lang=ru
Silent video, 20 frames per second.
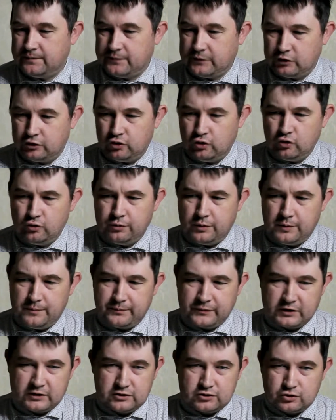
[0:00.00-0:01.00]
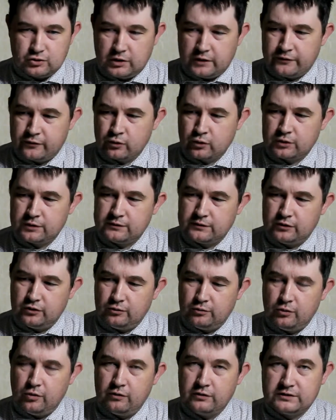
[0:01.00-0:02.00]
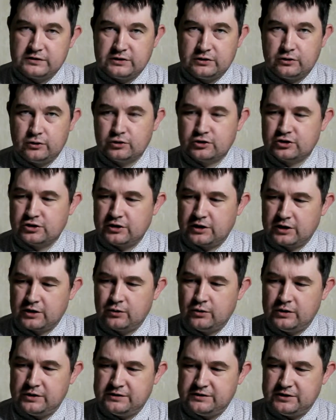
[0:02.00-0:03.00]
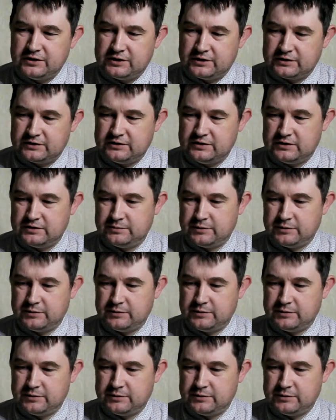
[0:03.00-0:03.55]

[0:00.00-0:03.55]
Дуб, сухофруктово-дубово-цветочный такой оттенок здесь.